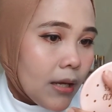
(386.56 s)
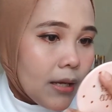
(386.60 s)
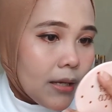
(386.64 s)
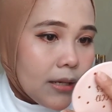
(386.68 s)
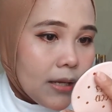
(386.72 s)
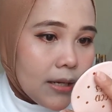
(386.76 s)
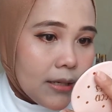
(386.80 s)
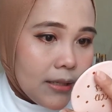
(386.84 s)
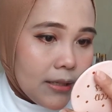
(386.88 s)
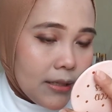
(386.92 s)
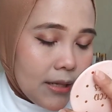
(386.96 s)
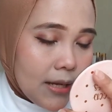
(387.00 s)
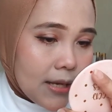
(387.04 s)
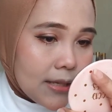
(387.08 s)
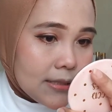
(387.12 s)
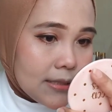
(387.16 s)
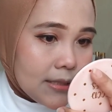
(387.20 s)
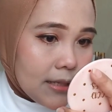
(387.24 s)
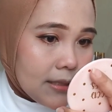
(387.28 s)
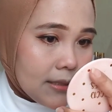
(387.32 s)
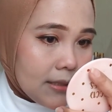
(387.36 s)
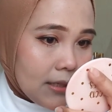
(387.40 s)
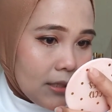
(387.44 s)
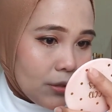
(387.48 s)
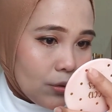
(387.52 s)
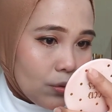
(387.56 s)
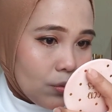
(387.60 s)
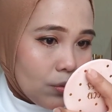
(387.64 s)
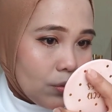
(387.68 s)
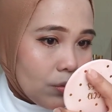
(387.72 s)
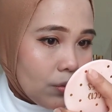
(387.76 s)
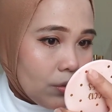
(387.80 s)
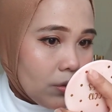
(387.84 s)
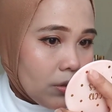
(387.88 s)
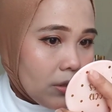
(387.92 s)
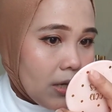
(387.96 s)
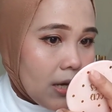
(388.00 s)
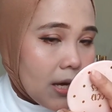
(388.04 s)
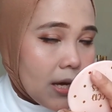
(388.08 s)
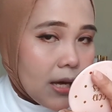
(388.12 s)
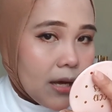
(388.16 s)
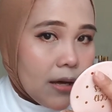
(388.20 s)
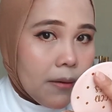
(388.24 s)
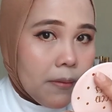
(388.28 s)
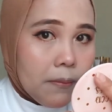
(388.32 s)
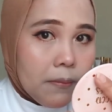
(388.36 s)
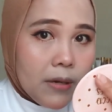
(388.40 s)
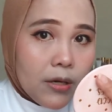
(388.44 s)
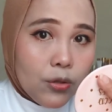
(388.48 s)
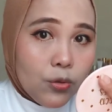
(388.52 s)
Dan ini hasilnya itu
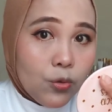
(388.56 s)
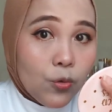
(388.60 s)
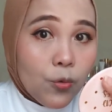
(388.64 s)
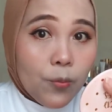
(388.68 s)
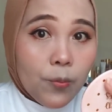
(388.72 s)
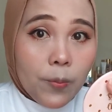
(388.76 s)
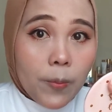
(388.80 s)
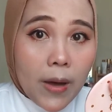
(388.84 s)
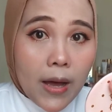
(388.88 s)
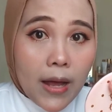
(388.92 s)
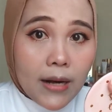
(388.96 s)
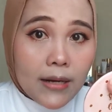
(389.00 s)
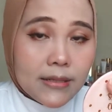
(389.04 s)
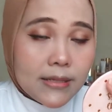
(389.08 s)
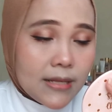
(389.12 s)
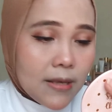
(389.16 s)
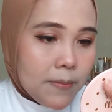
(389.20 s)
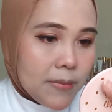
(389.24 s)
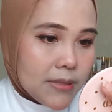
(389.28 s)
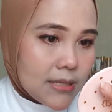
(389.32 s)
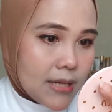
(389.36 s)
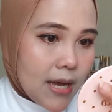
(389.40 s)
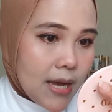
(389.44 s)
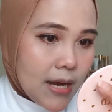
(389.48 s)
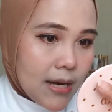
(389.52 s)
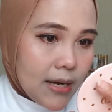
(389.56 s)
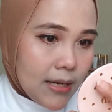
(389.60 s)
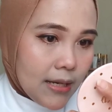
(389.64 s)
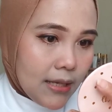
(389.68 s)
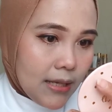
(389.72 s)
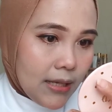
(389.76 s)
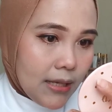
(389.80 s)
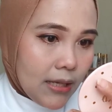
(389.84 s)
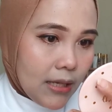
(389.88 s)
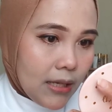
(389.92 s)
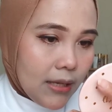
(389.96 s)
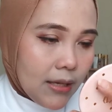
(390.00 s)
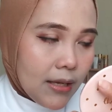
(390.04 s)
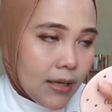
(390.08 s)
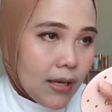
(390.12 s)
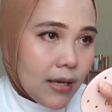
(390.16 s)
nggak menggumpal sama sekali,